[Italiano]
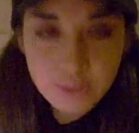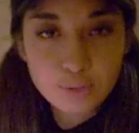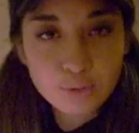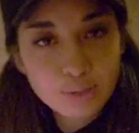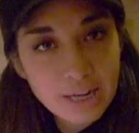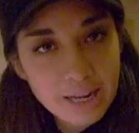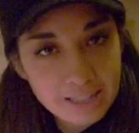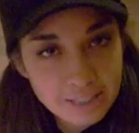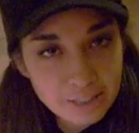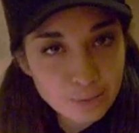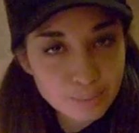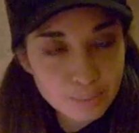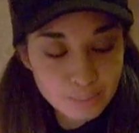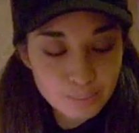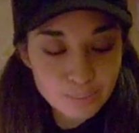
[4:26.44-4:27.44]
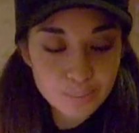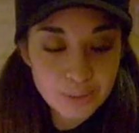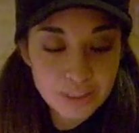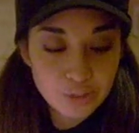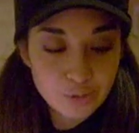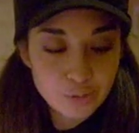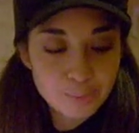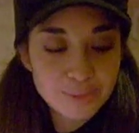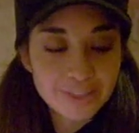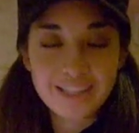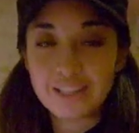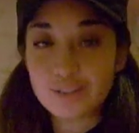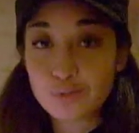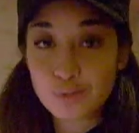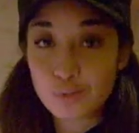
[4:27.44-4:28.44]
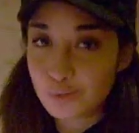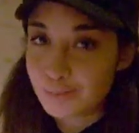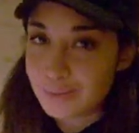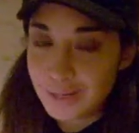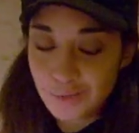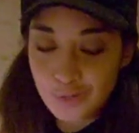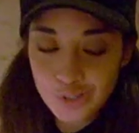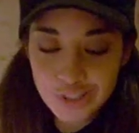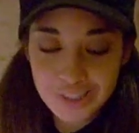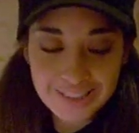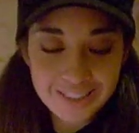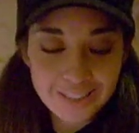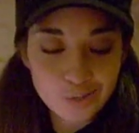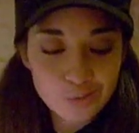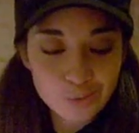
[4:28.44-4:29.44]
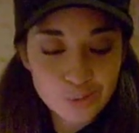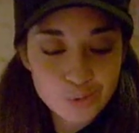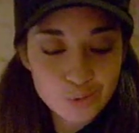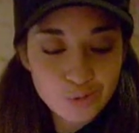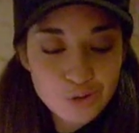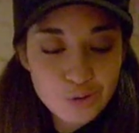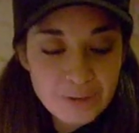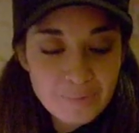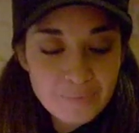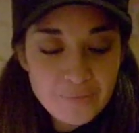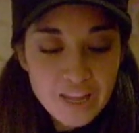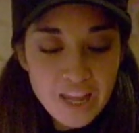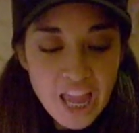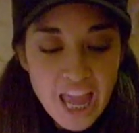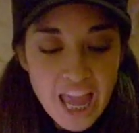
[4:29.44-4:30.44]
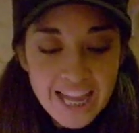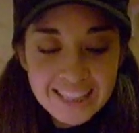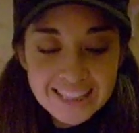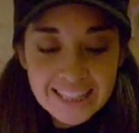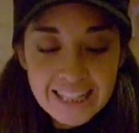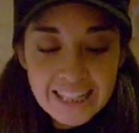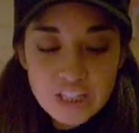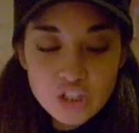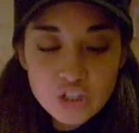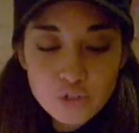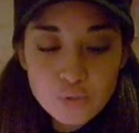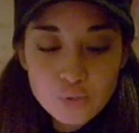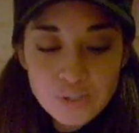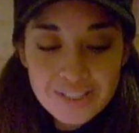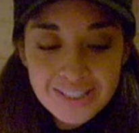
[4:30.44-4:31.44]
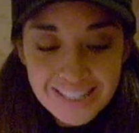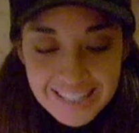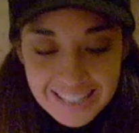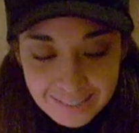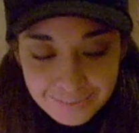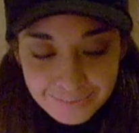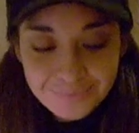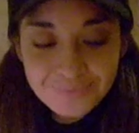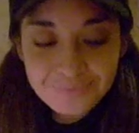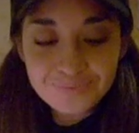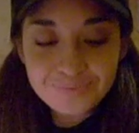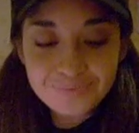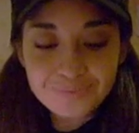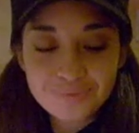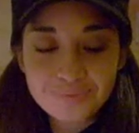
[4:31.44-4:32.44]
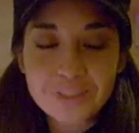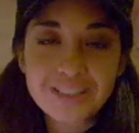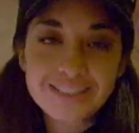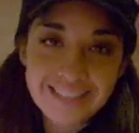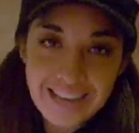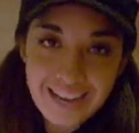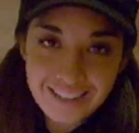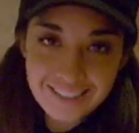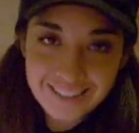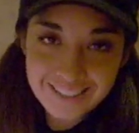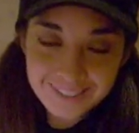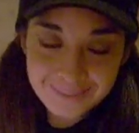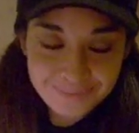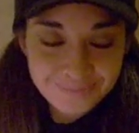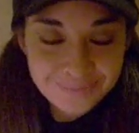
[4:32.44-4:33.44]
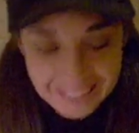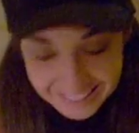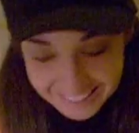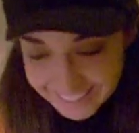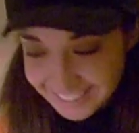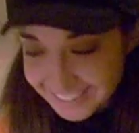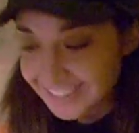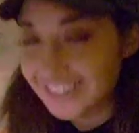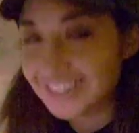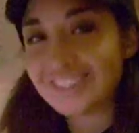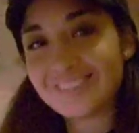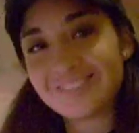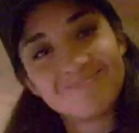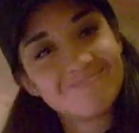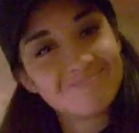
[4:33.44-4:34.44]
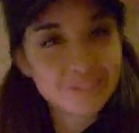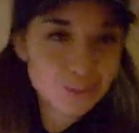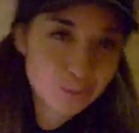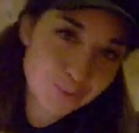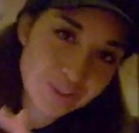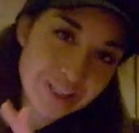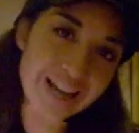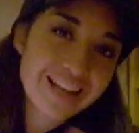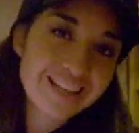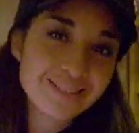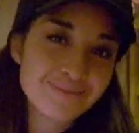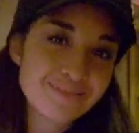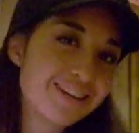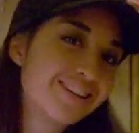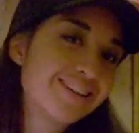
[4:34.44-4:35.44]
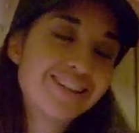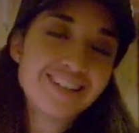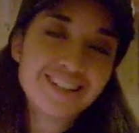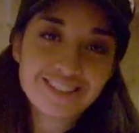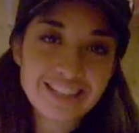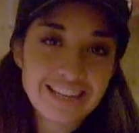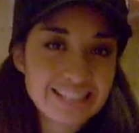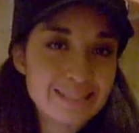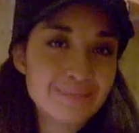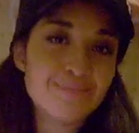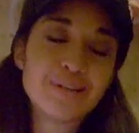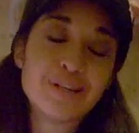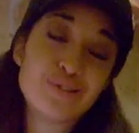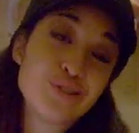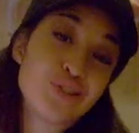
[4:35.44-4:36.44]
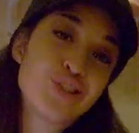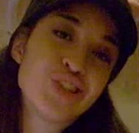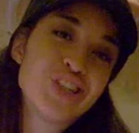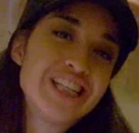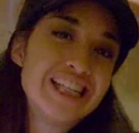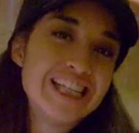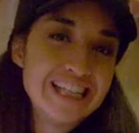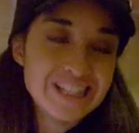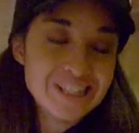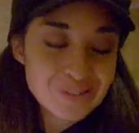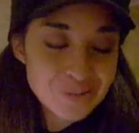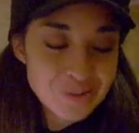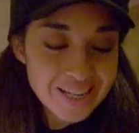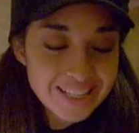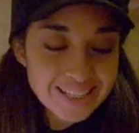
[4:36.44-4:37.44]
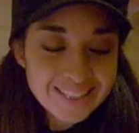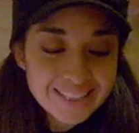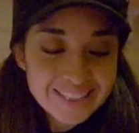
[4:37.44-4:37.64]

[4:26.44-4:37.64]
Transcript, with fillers: Ora io mi impicco perché non sono mai riuscita a dirlo questo nome. Deliciously Dark. Scusate, ma cioè, sembra uno scioglilingua.